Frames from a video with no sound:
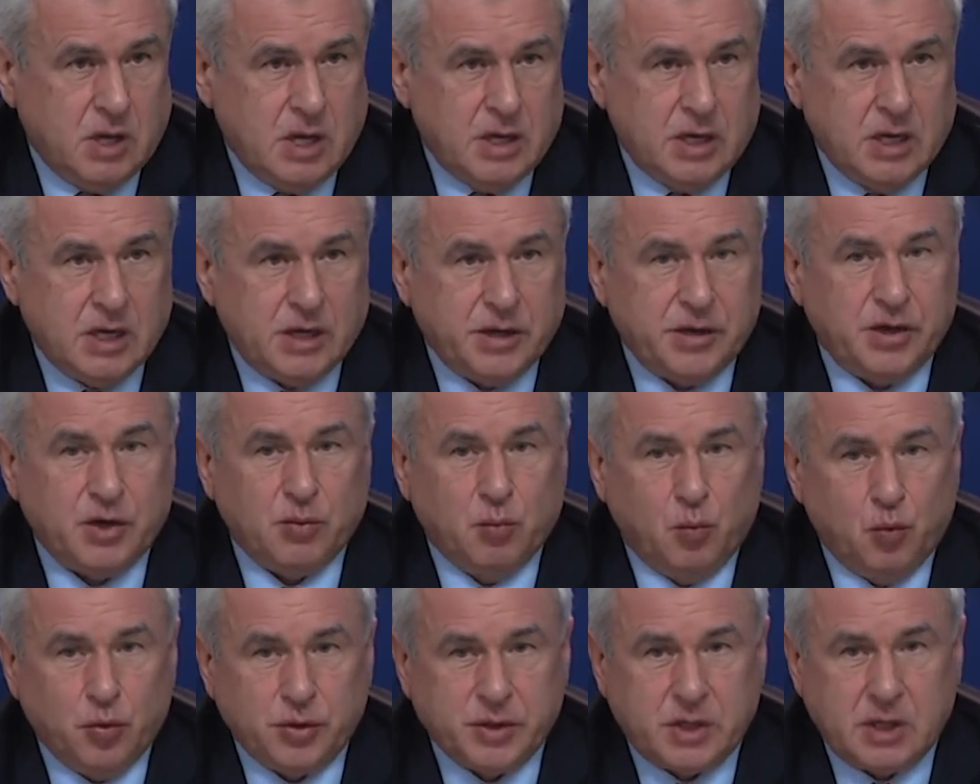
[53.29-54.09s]
Или
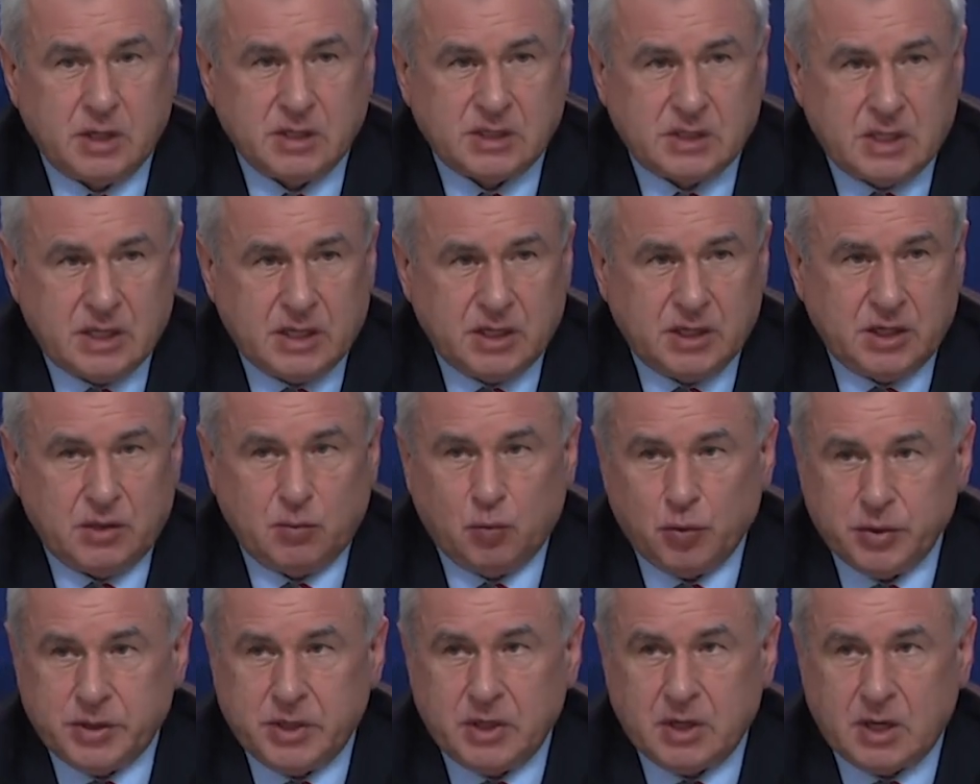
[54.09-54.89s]
ремонт стоит,
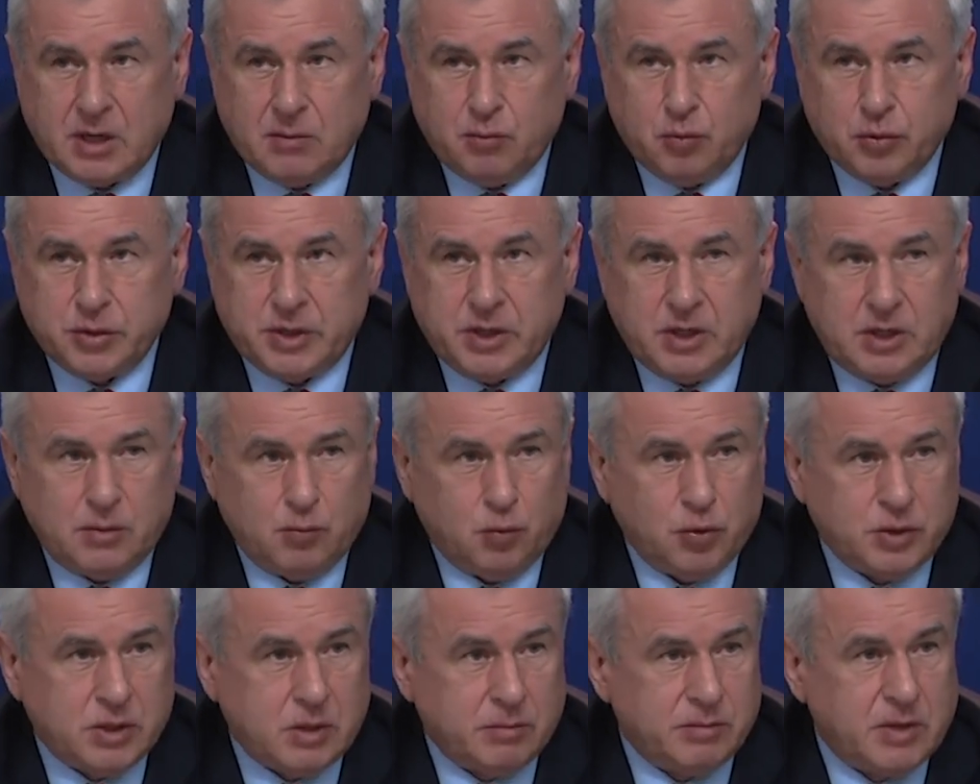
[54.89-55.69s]
ремонтные работы.
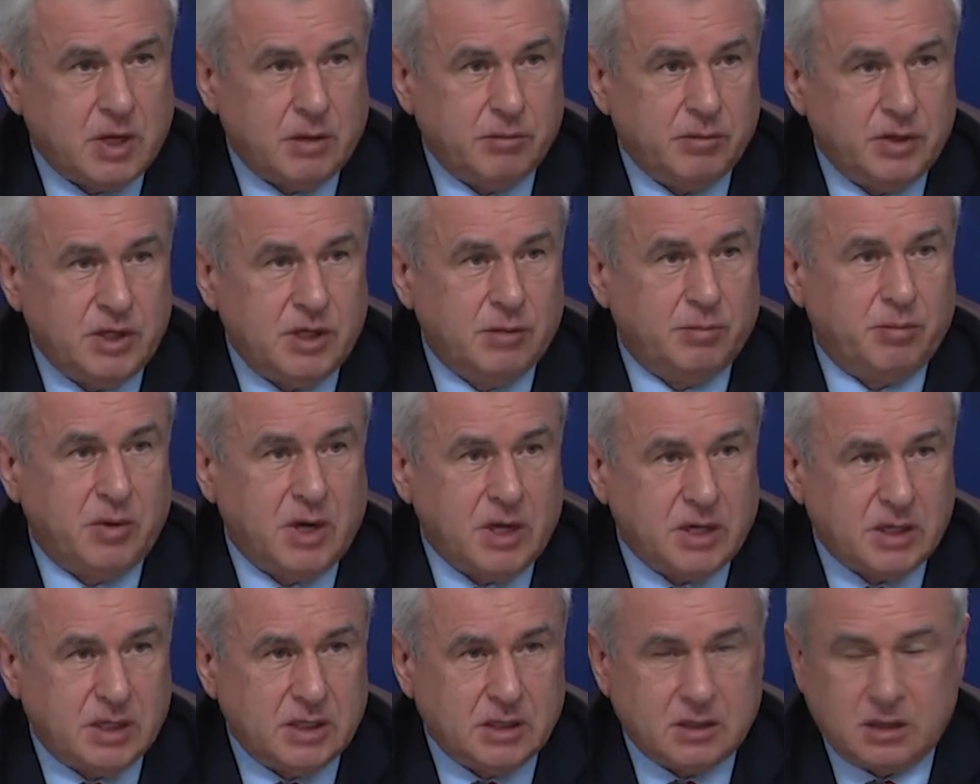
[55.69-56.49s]
Ремонтом там и не
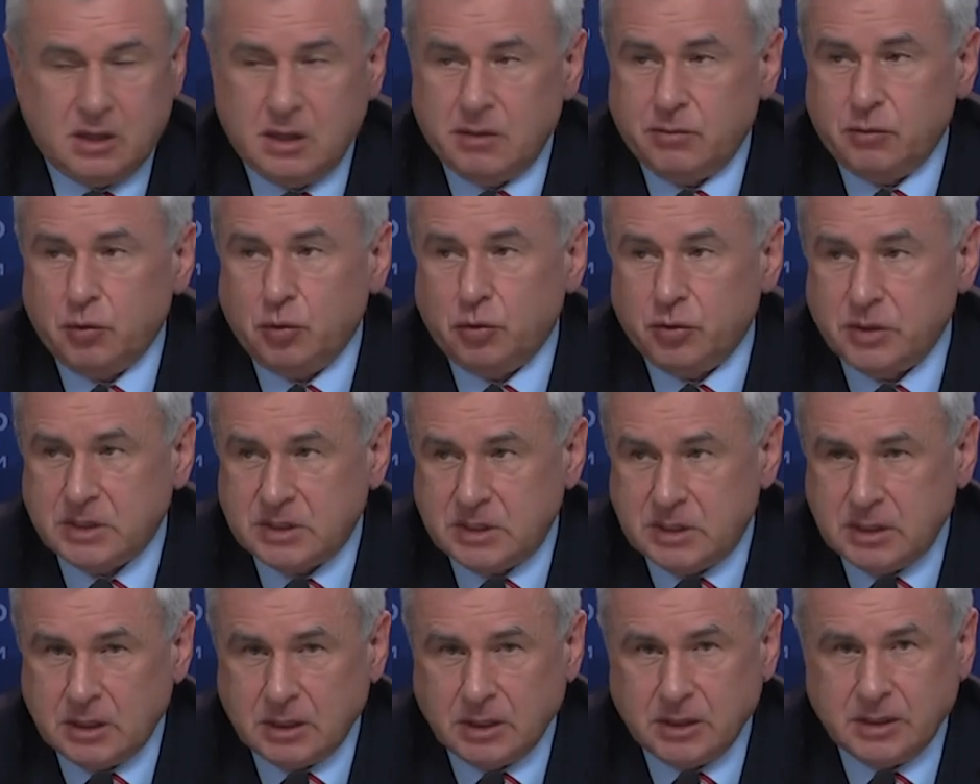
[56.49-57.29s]
пахнет, давно он
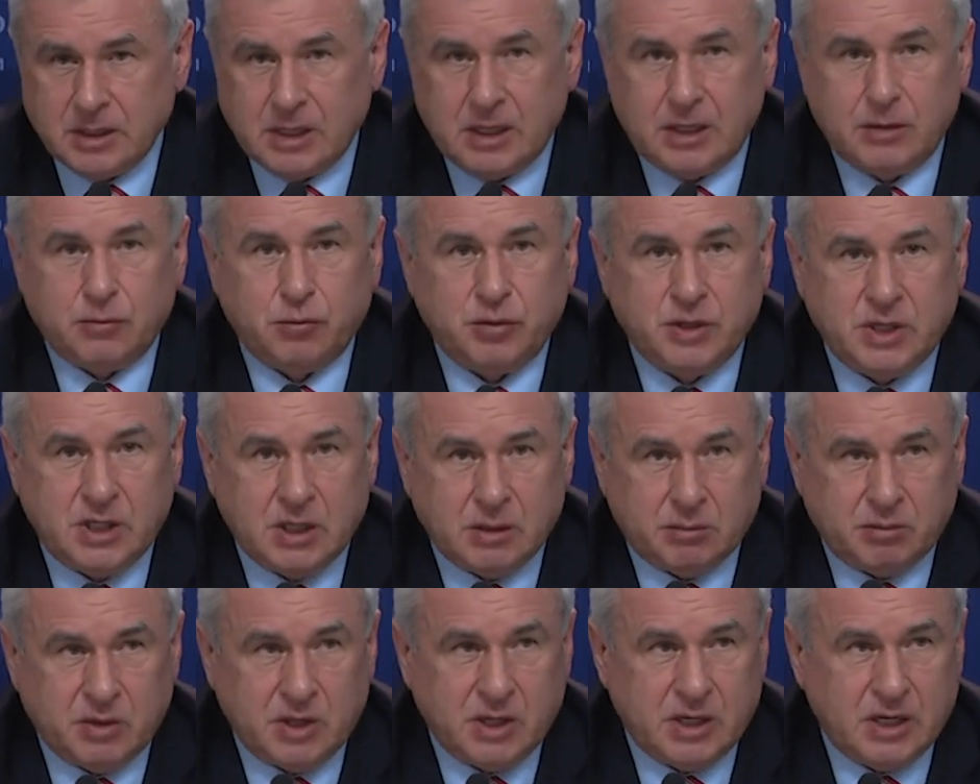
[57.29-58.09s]
сделан, или его не
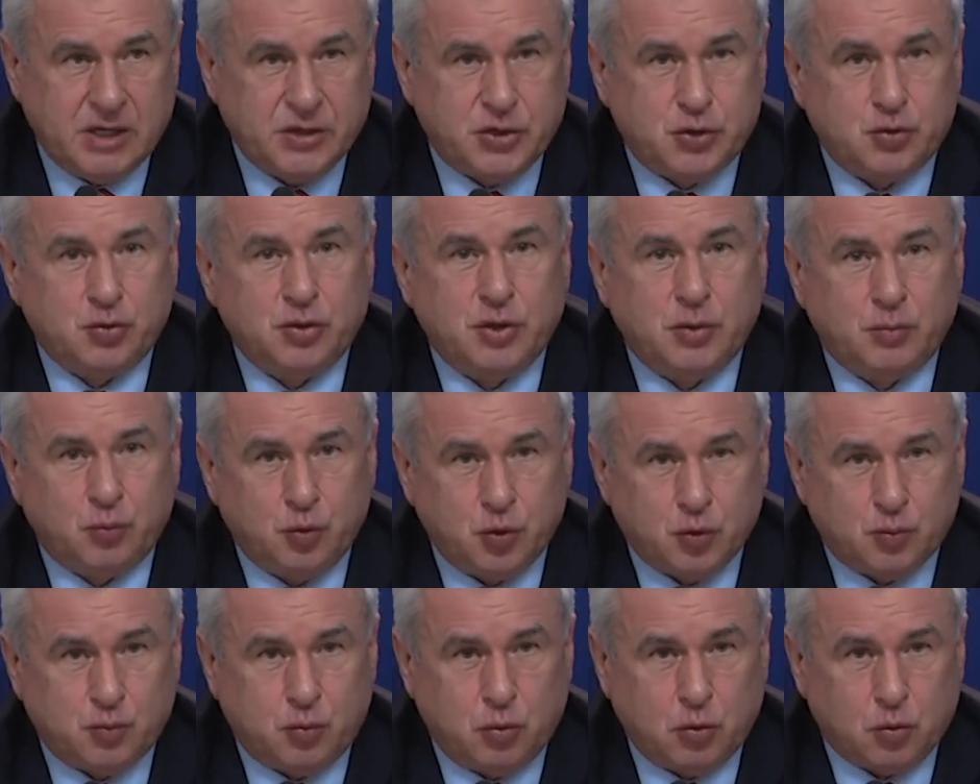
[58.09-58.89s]
было, или еще не
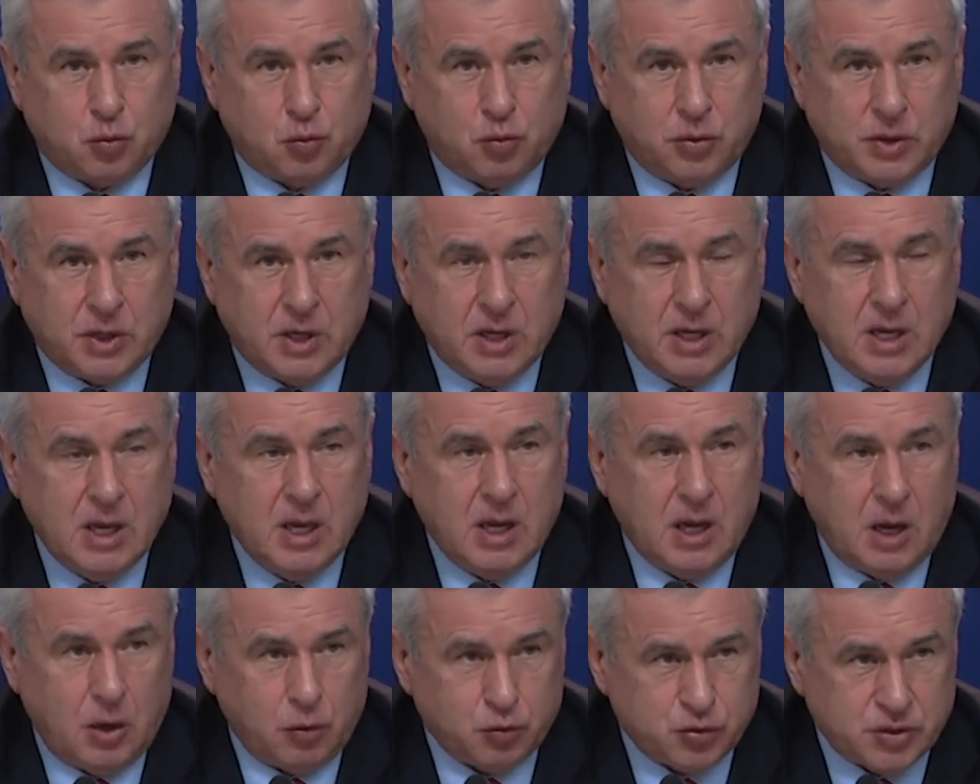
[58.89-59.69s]
будет полгода,
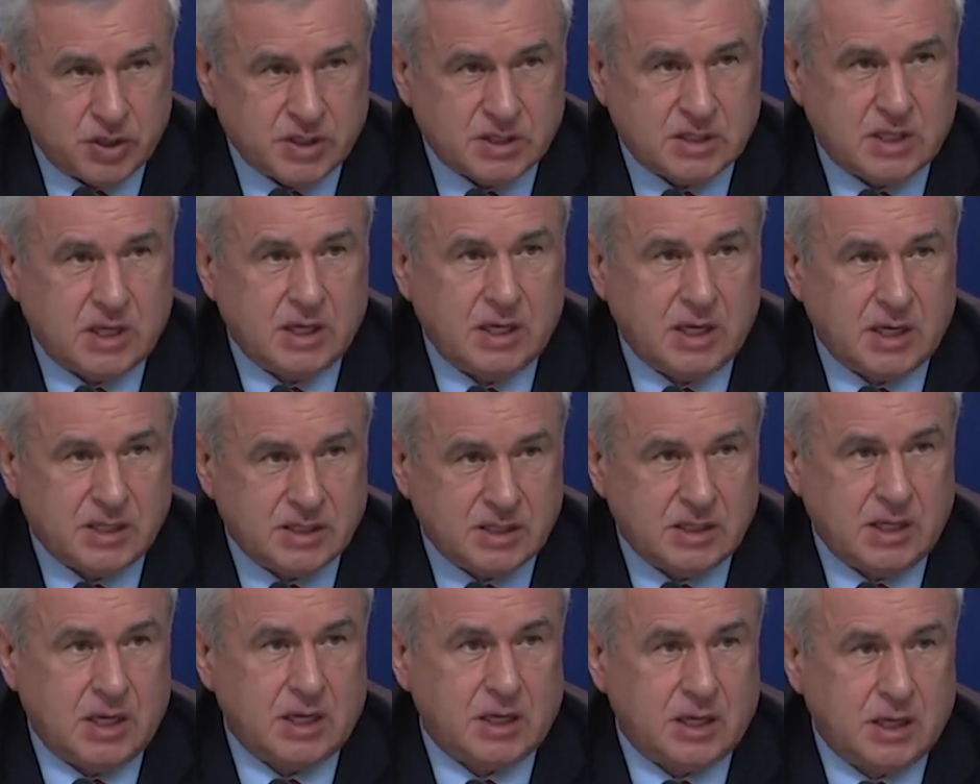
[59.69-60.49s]
а уже стоят
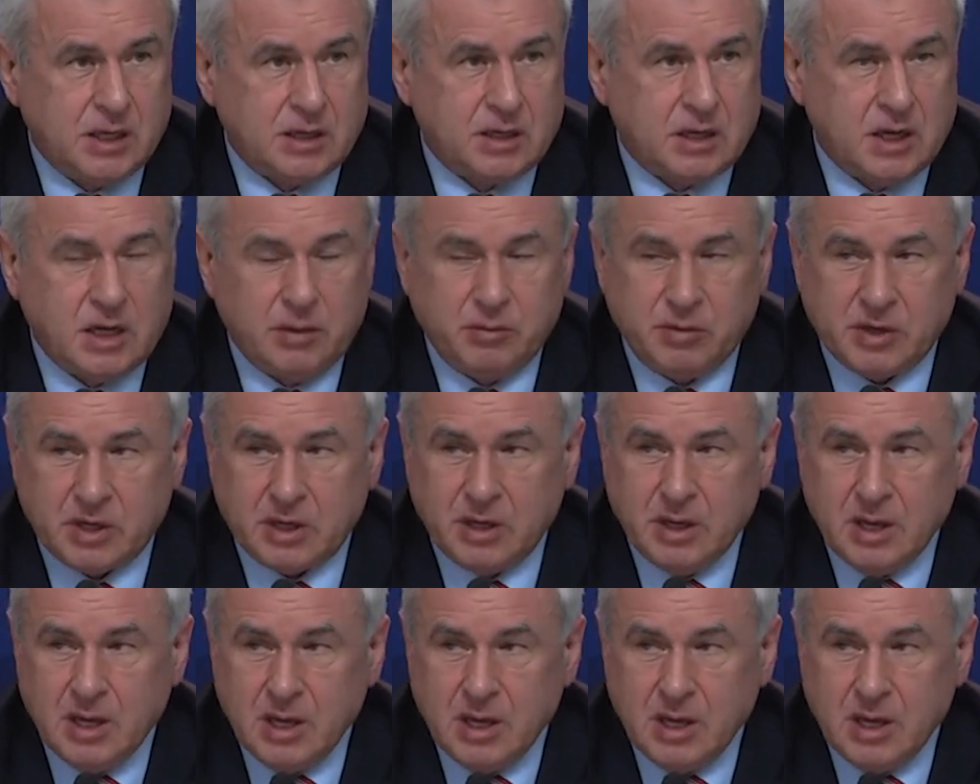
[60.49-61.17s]
знаки и камеры.